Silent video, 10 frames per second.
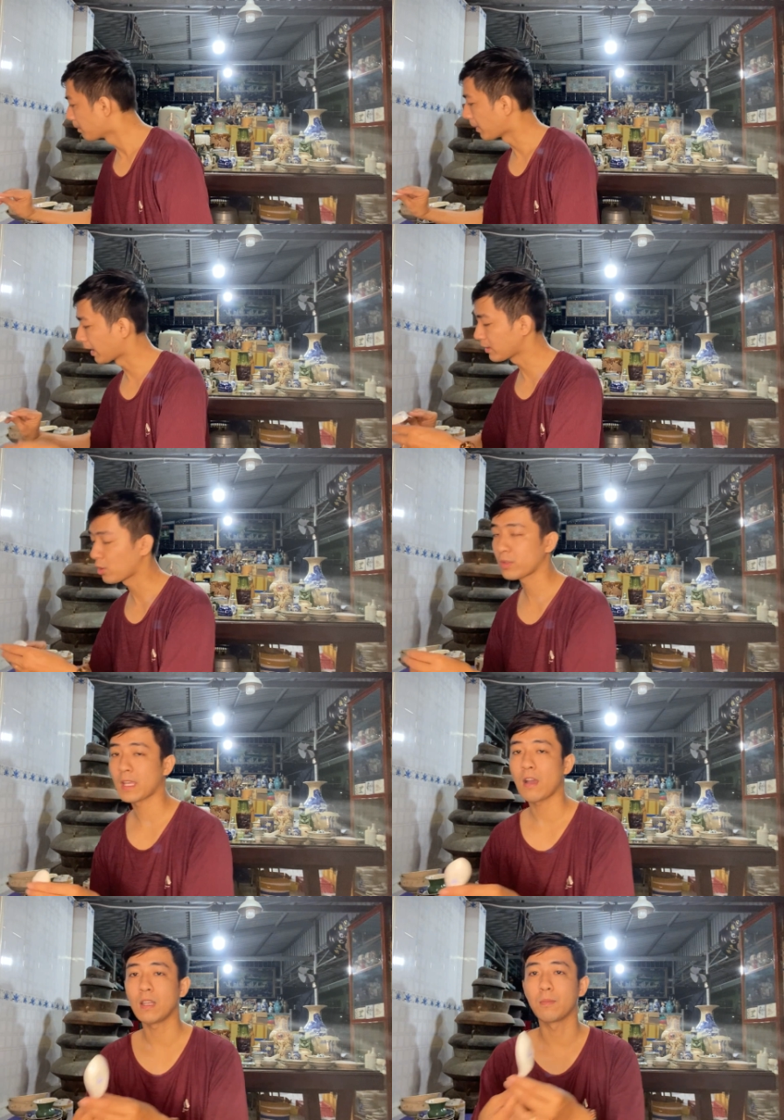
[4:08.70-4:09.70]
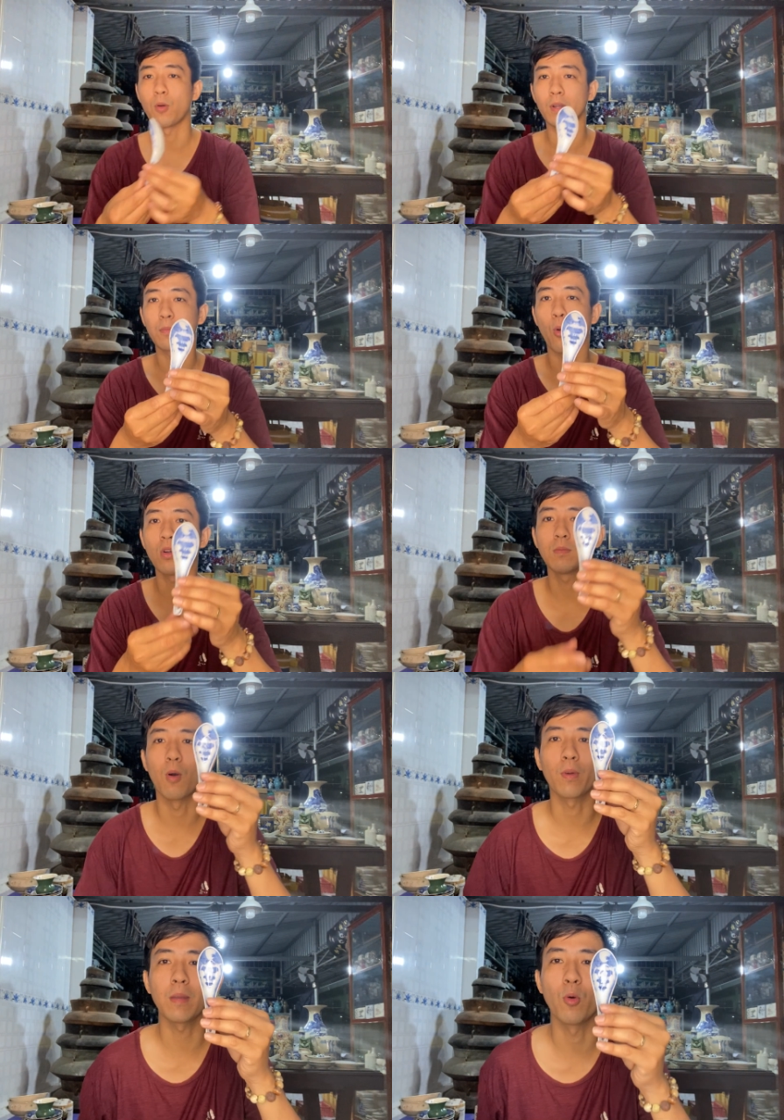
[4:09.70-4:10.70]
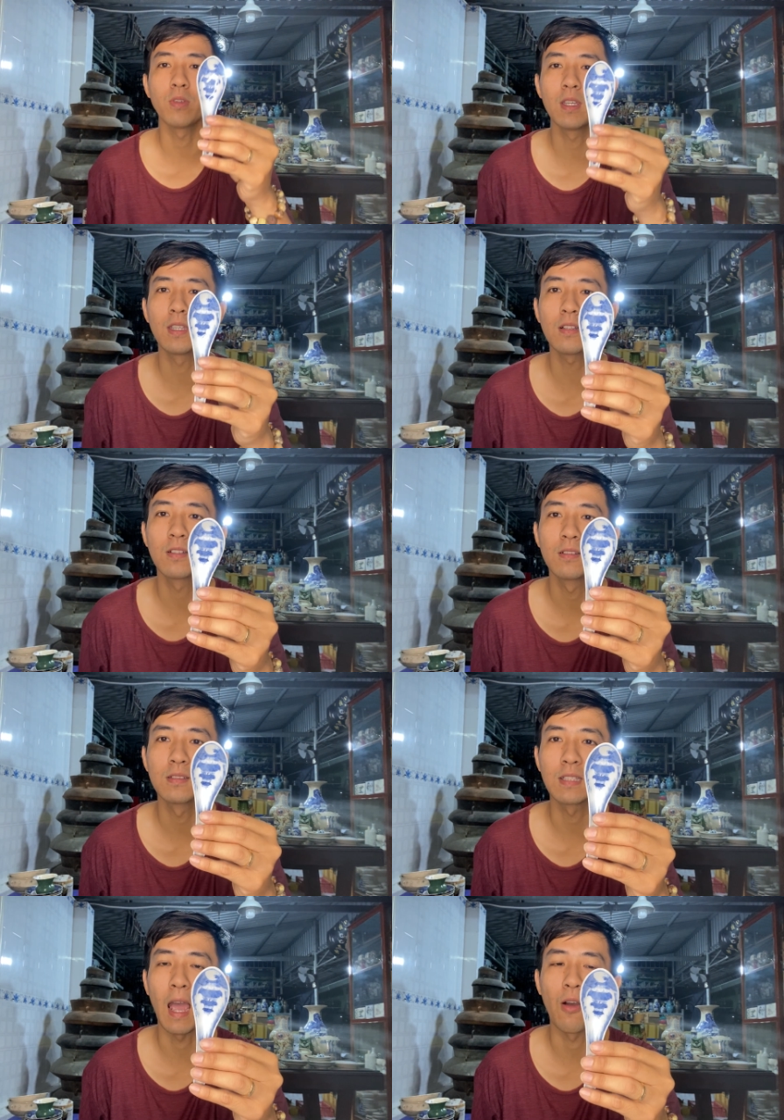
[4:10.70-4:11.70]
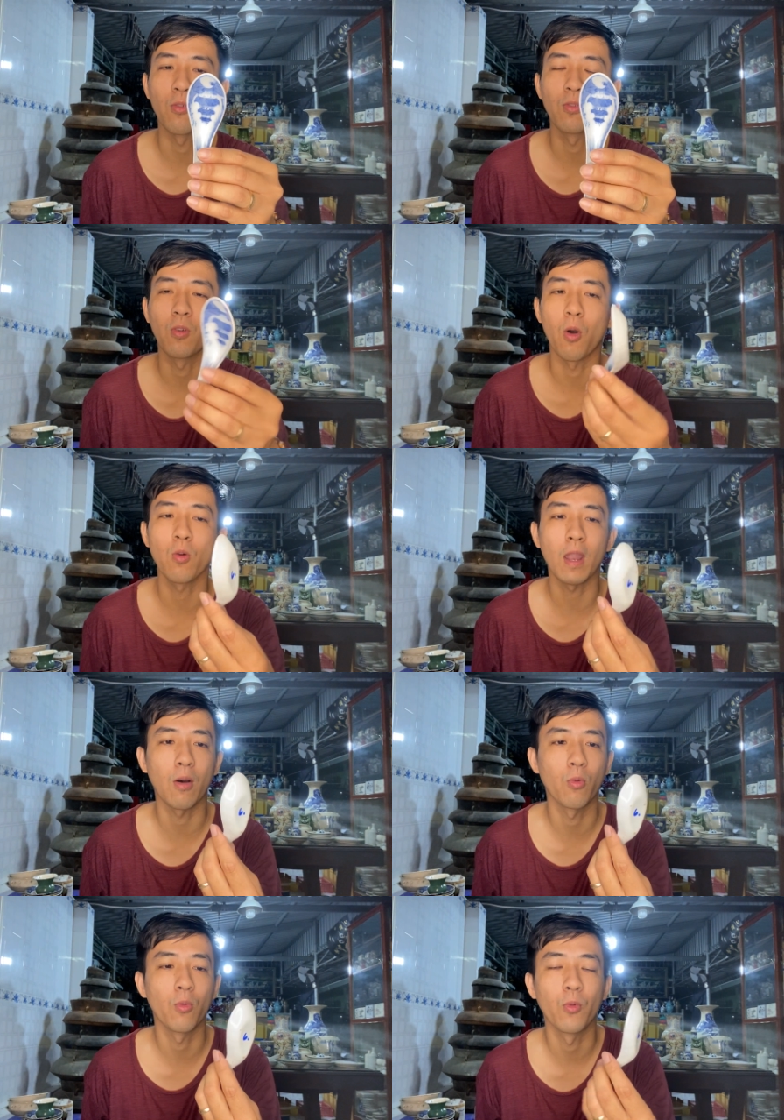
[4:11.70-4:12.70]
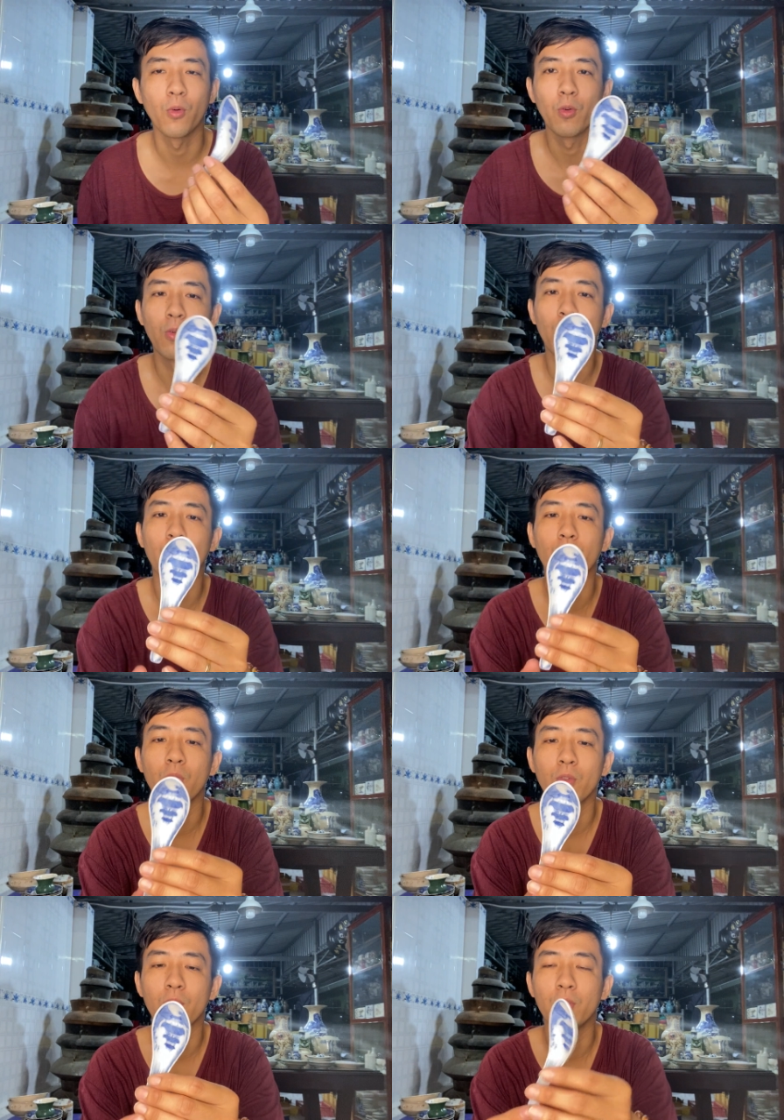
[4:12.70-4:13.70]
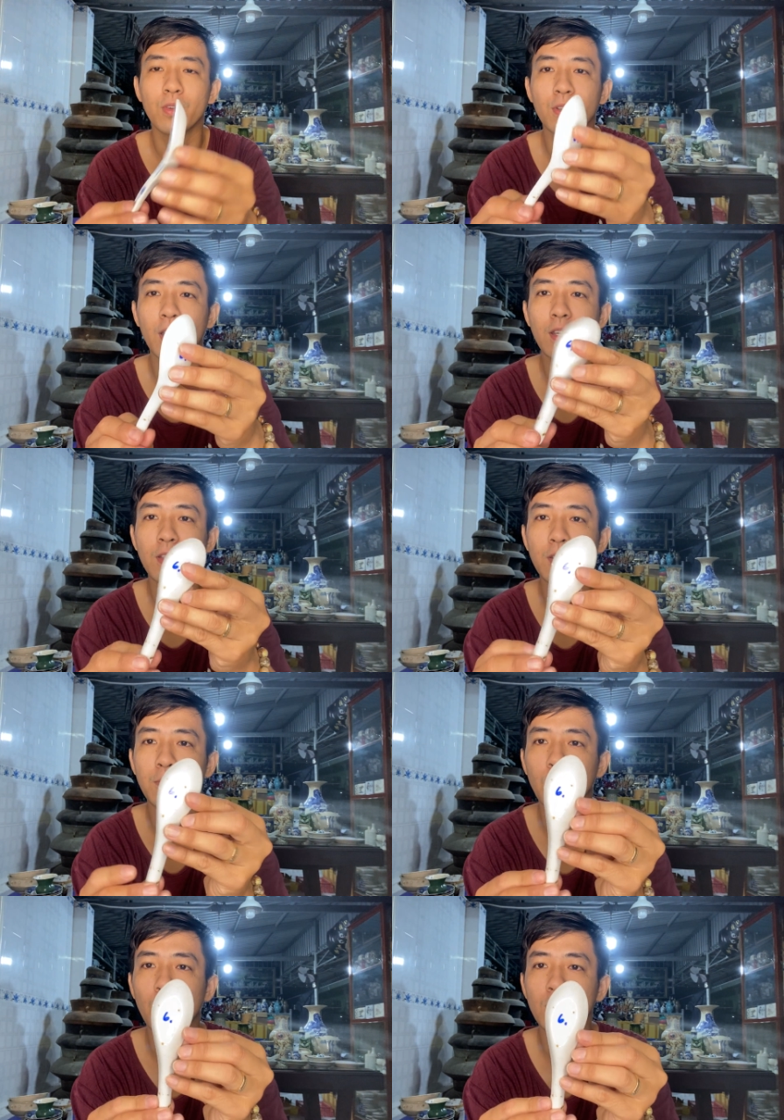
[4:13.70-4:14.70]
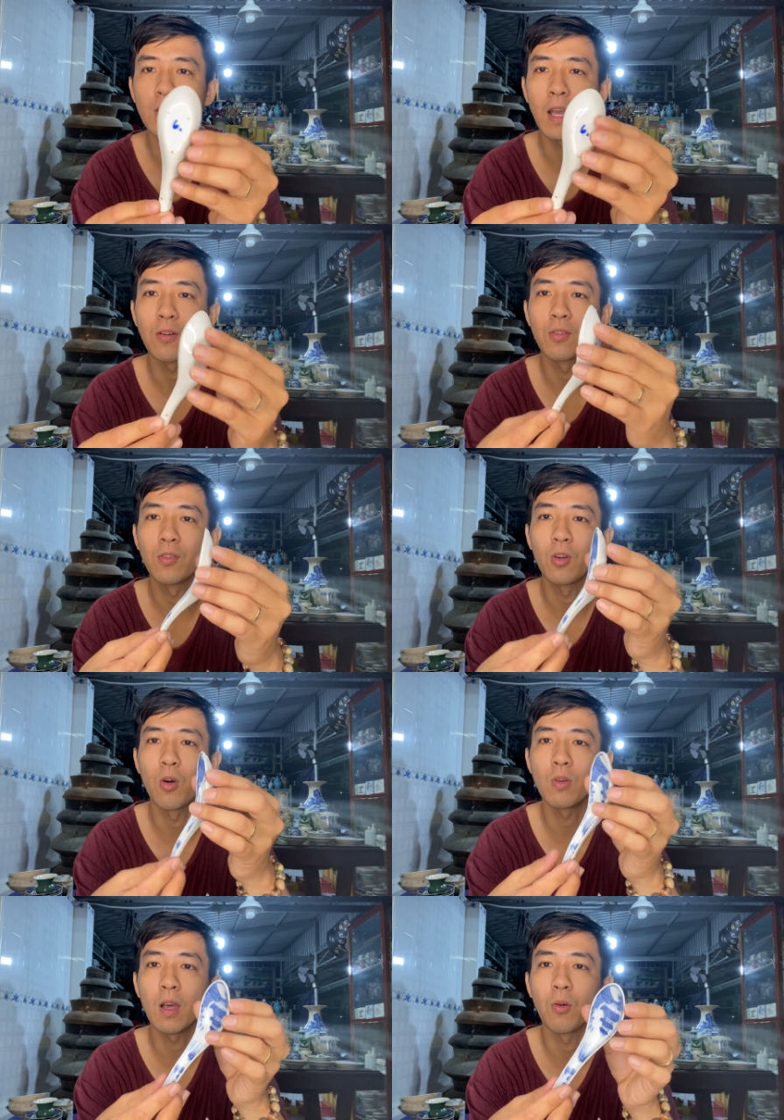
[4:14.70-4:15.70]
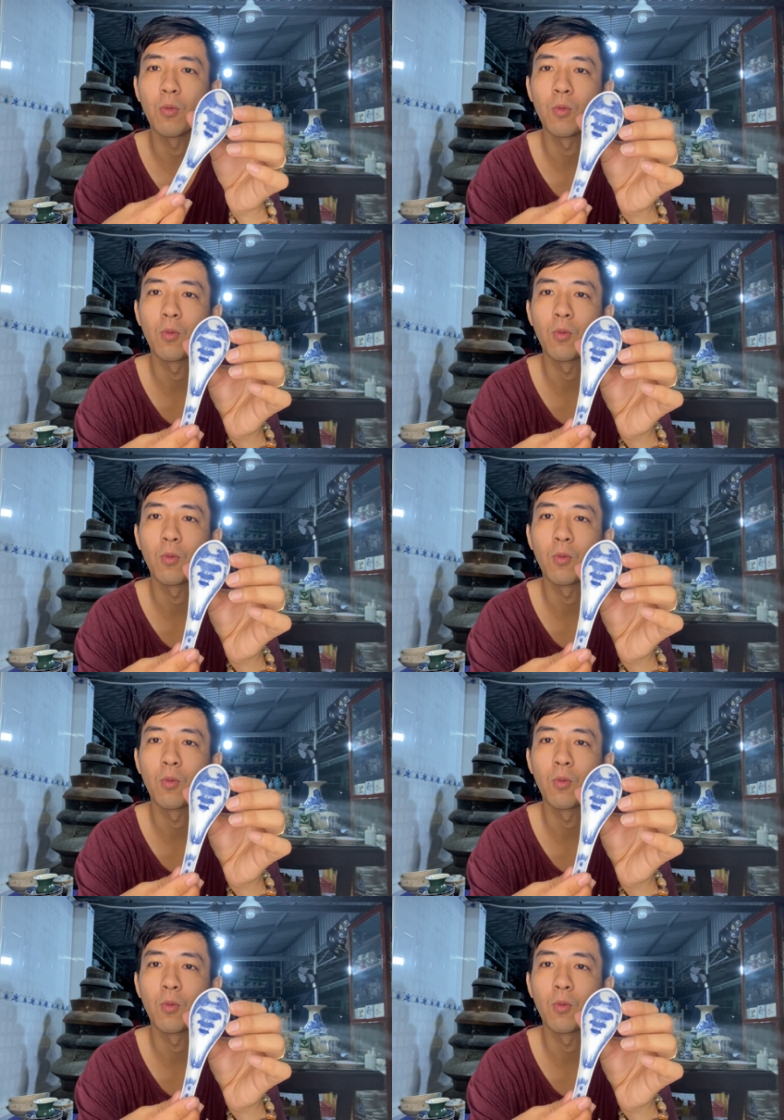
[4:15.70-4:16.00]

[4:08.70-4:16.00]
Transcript: mã số 6 là một cái muỗng một cái muỗng duy nhất tàu cổ lầu đây muỗng tàu cổ lầu